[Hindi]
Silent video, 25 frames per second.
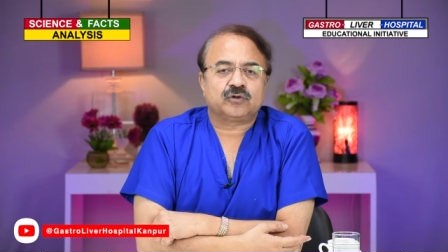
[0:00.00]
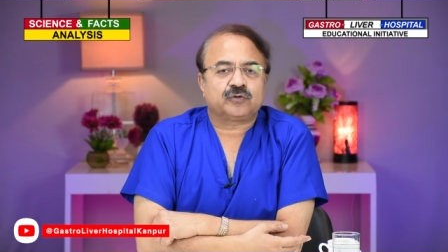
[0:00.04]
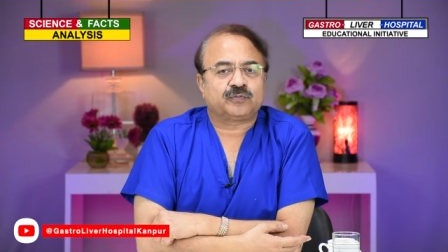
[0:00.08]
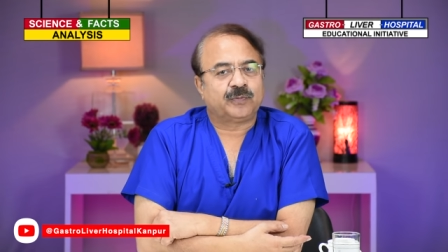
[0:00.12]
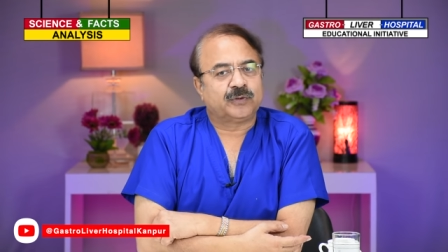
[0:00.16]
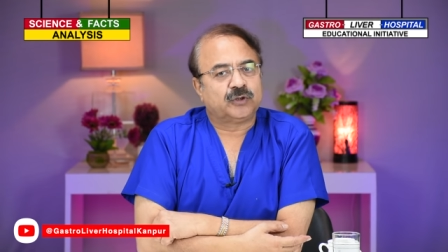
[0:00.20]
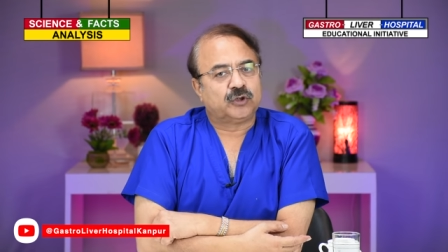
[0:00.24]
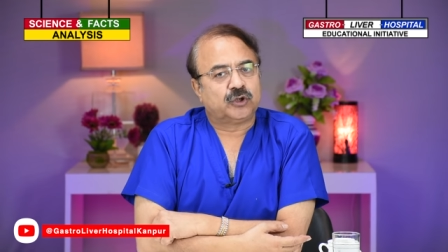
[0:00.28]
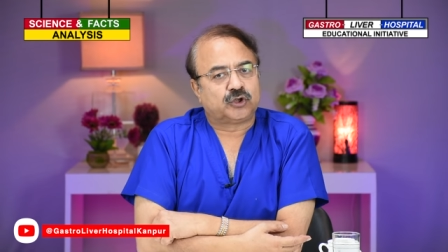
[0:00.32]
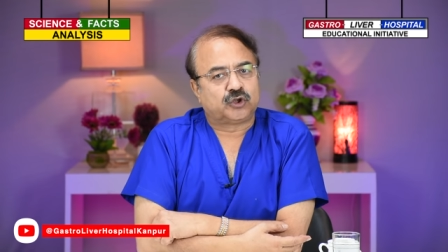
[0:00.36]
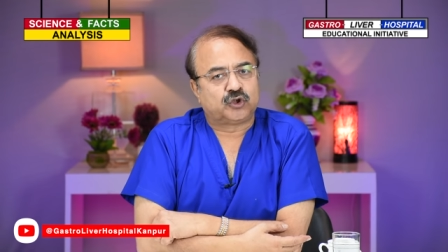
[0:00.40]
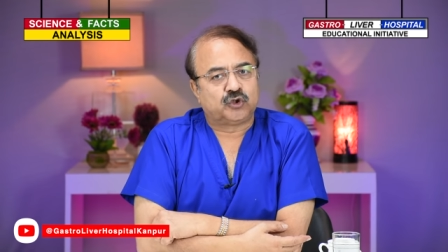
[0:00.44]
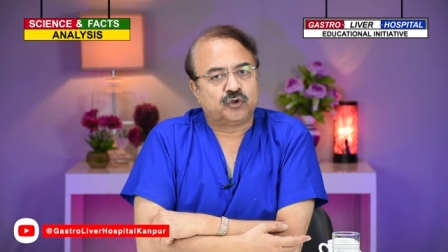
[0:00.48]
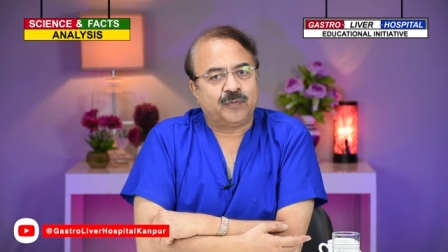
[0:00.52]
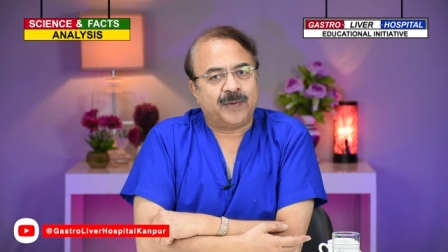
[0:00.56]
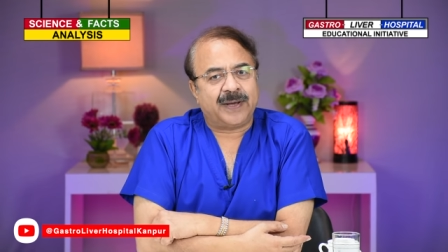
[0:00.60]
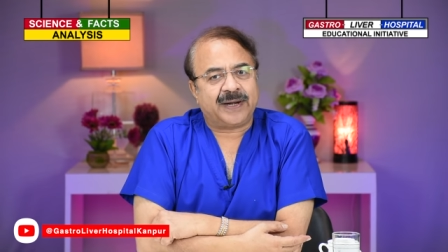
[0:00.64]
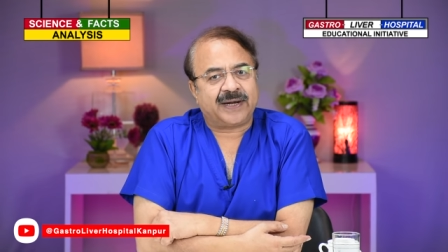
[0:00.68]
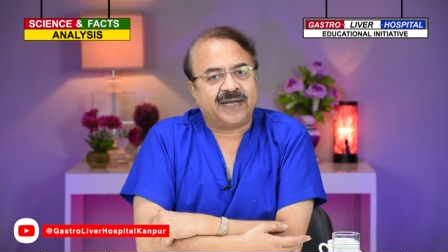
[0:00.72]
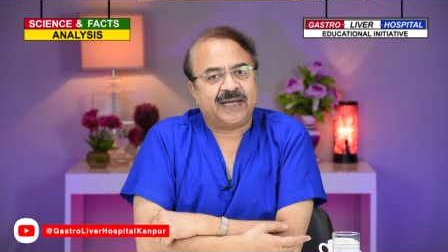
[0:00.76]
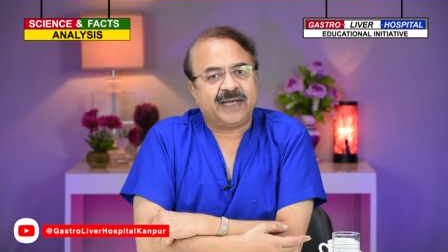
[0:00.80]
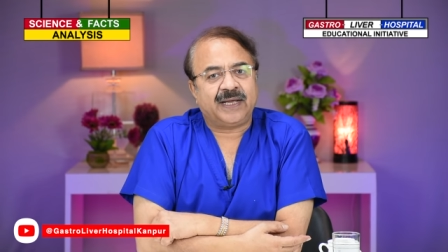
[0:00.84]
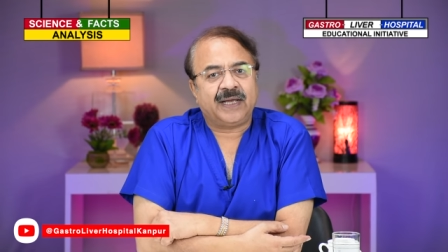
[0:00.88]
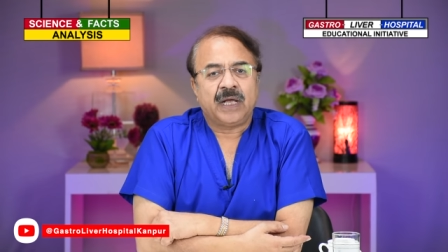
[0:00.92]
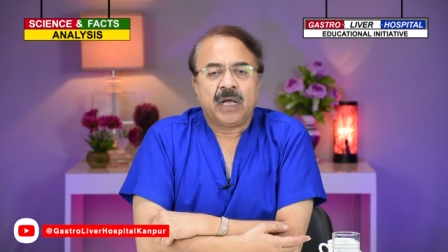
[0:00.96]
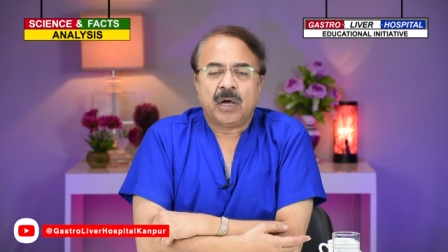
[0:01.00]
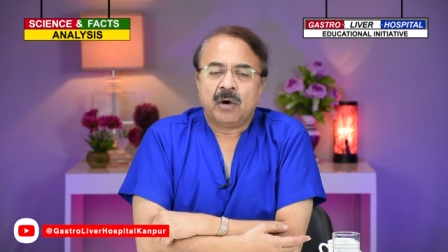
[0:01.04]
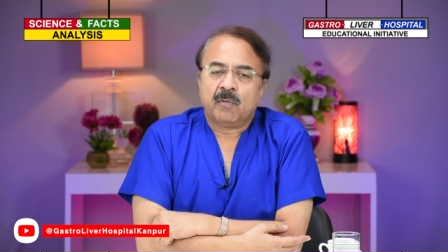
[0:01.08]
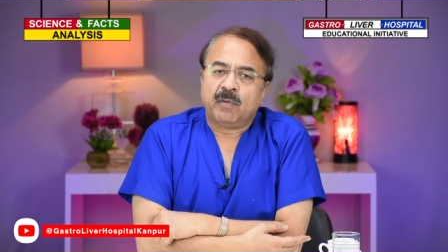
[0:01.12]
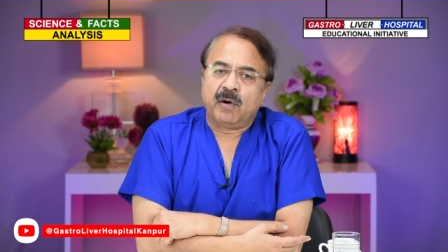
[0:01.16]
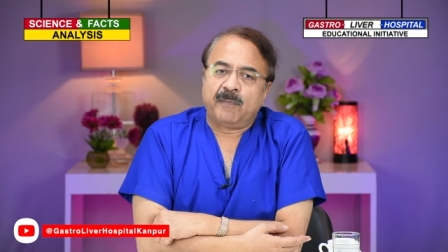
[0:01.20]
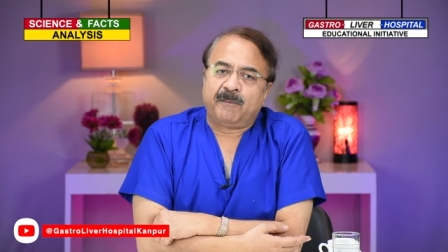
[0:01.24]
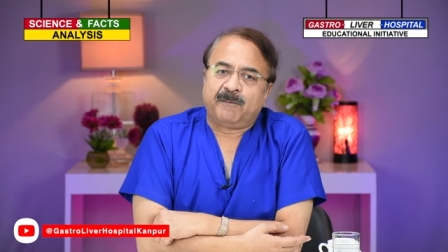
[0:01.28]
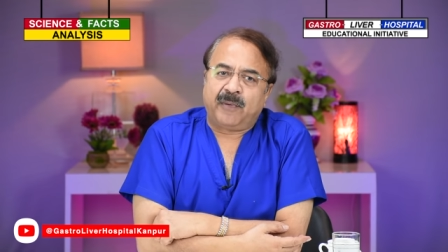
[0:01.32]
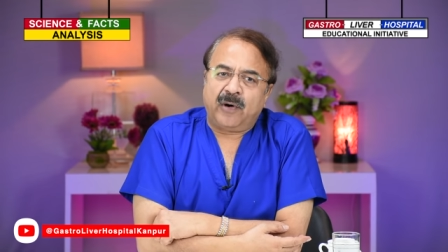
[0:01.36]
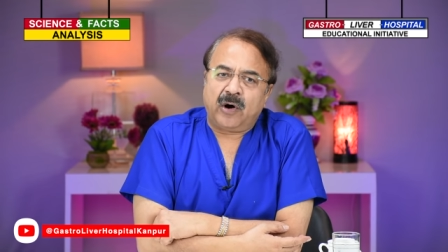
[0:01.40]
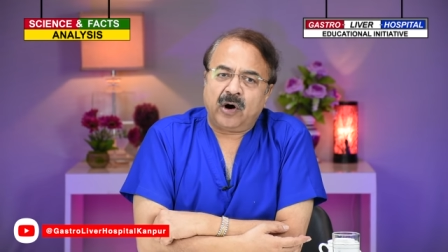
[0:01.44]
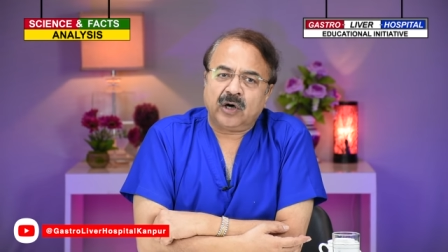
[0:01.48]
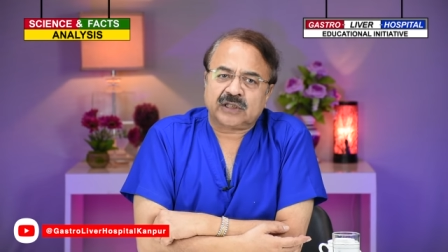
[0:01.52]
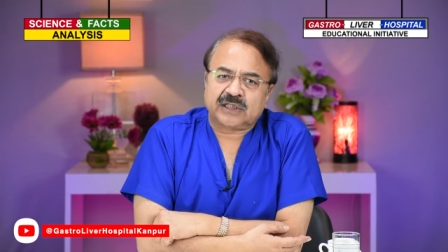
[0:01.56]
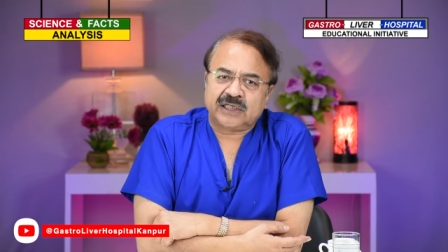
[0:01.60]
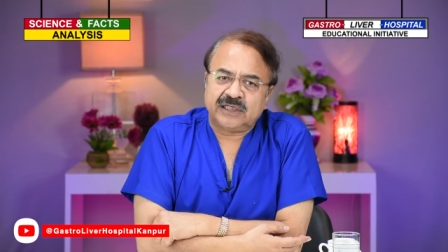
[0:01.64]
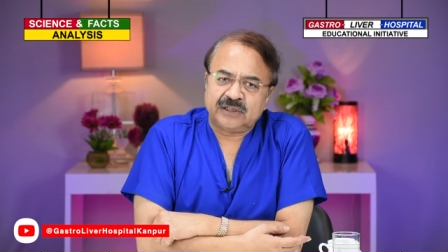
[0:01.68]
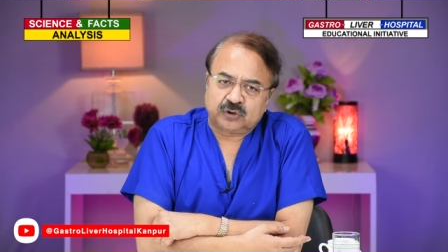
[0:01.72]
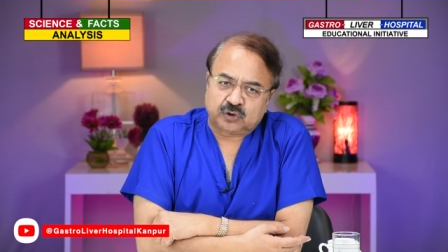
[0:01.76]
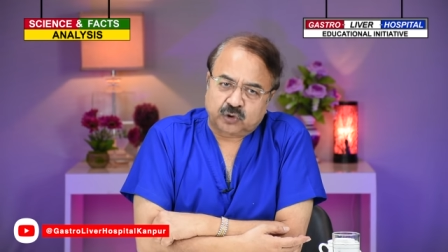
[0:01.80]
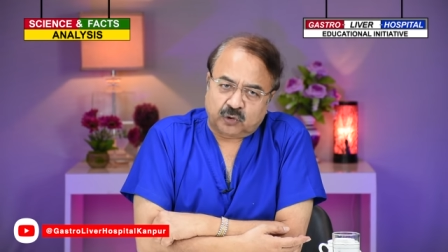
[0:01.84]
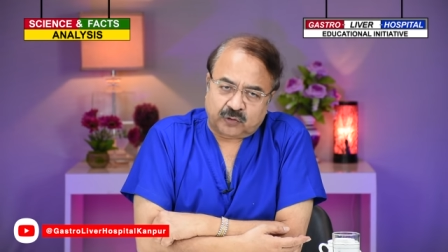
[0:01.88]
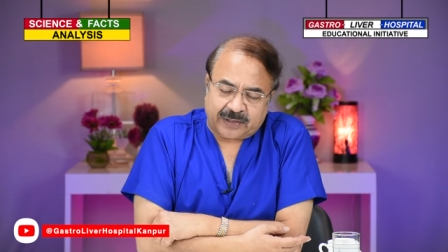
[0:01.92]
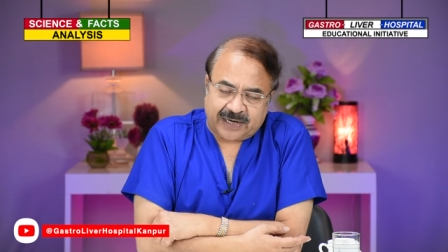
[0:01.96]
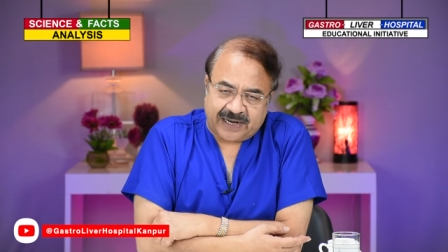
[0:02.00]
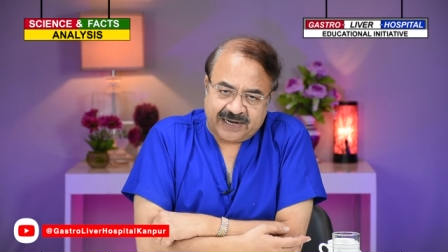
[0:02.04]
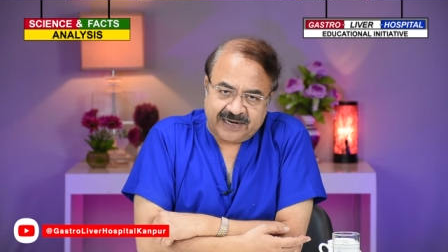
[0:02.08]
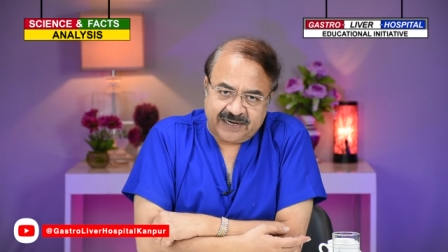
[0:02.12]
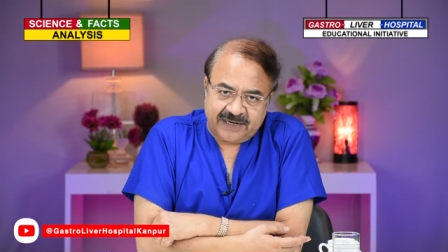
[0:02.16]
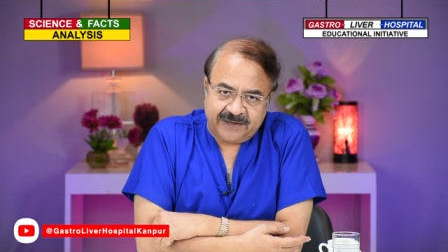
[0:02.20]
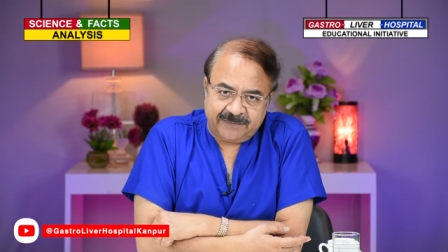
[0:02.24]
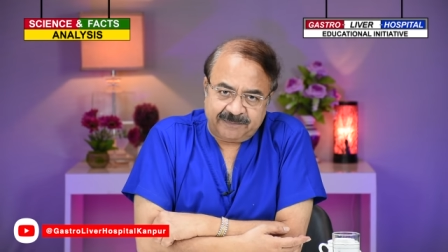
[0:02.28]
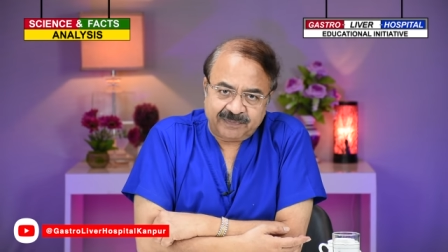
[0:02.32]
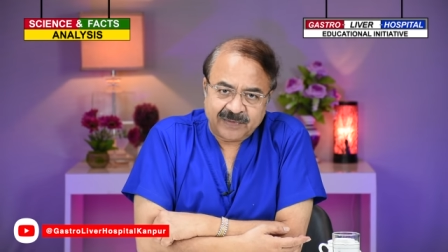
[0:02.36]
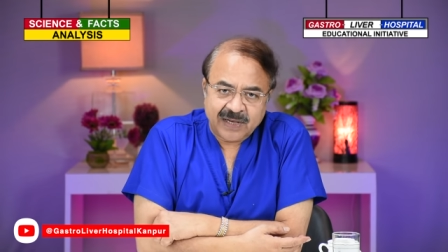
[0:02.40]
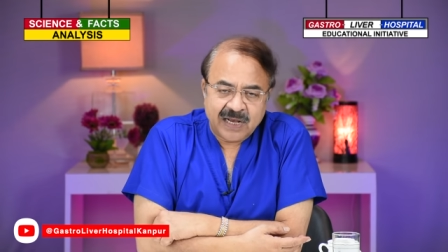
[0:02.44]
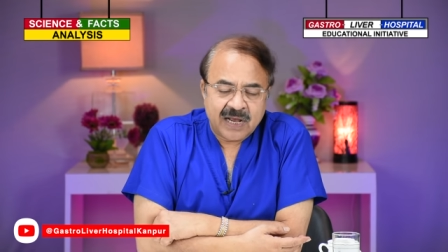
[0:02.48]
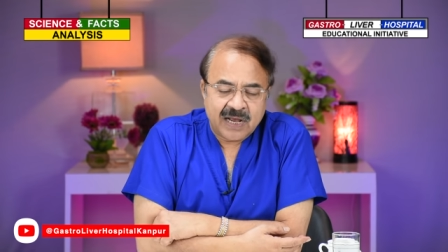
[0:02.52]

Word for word: उसमें जो ट्यूमर है वो बहुत ही छोटा है